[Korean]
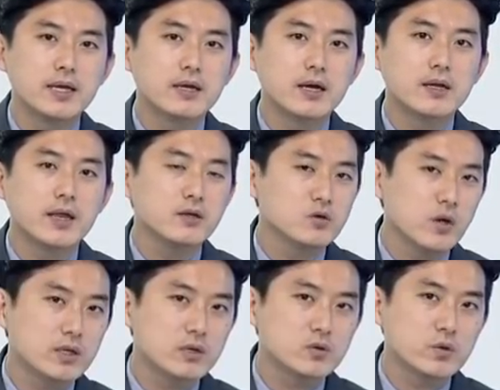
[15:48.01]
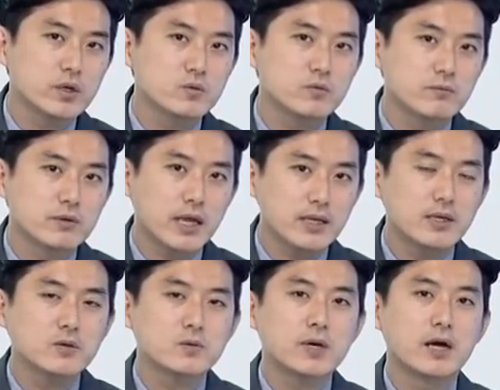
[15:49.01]
약간 색조 화장 쪽에 좀
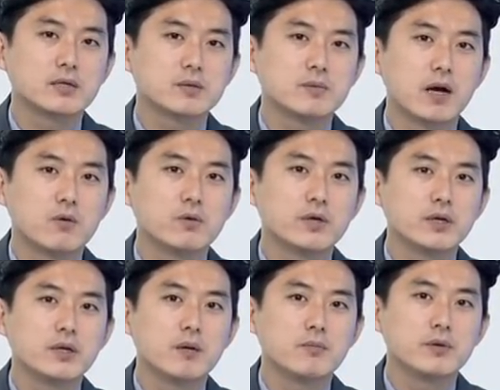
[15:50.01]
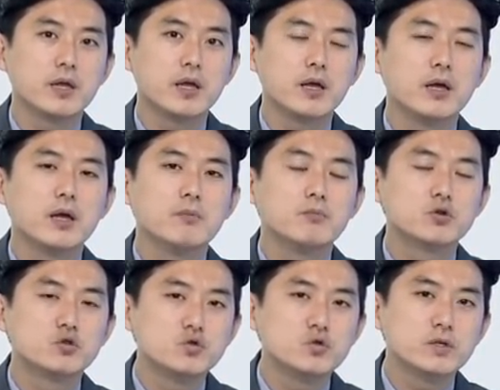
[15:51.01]
상대적으로 강점을 갖고 그렇죠. 있기 때문에 음. 뭐
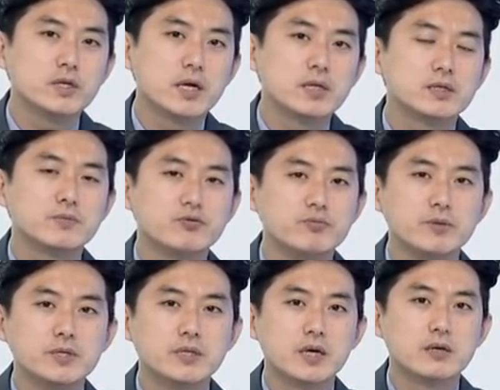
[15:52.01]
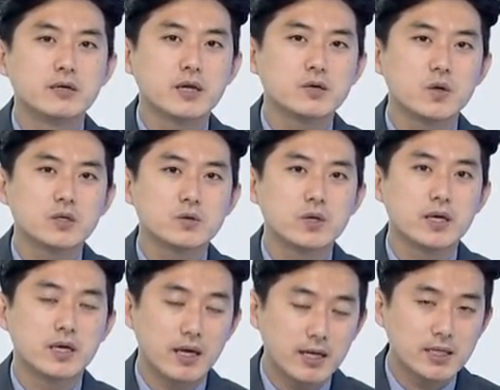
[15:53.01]
중국이라든지 북미 시장은 색조
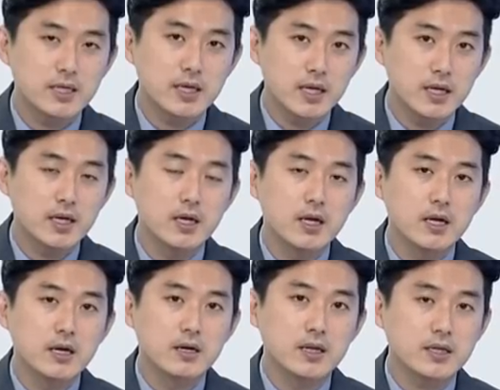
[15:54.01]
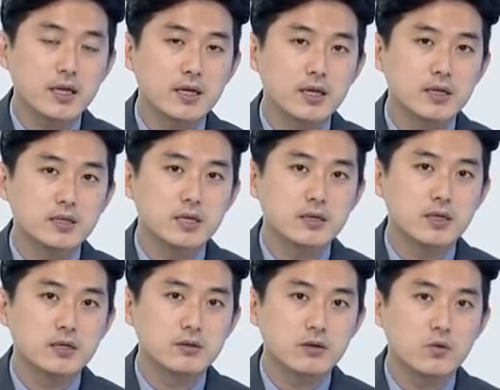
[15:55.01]
화장에 하장에 어, 상당히
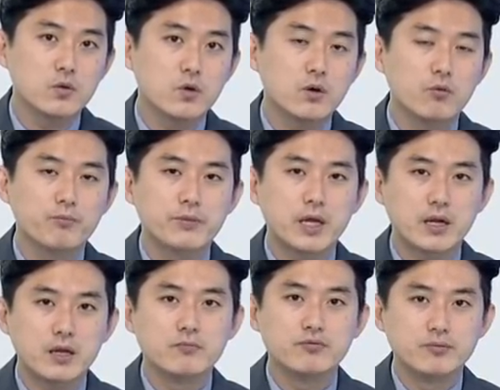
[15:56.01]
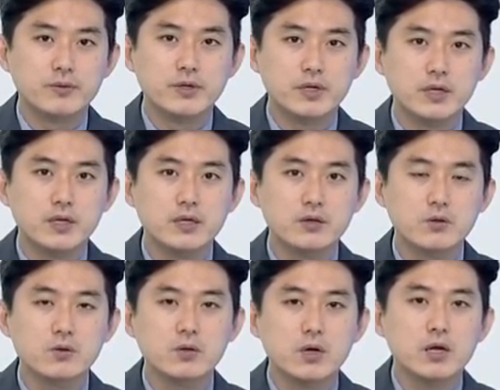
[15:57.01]
최근 선호도가 높다라는 부분들
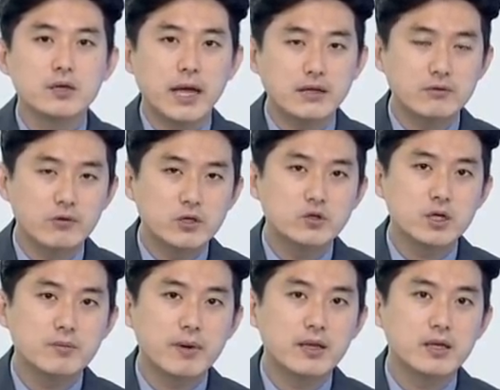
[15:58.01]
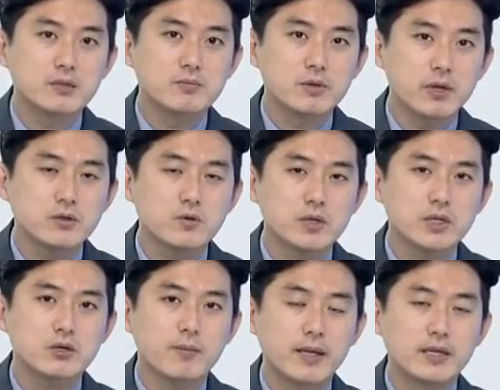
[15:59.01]
또 나, 외출이 많아지면 색조
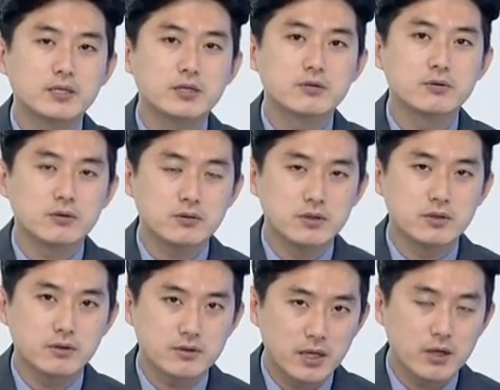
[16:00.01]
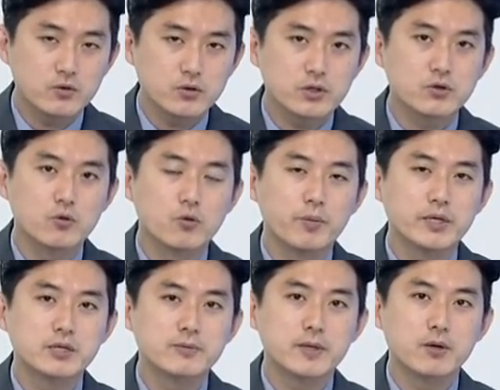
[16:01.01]
화장이 더 많아질 수, 그 사용률이 더
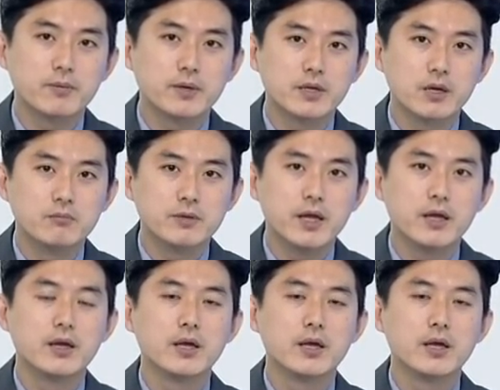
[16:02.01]
높아질 수밖에 없기 때문에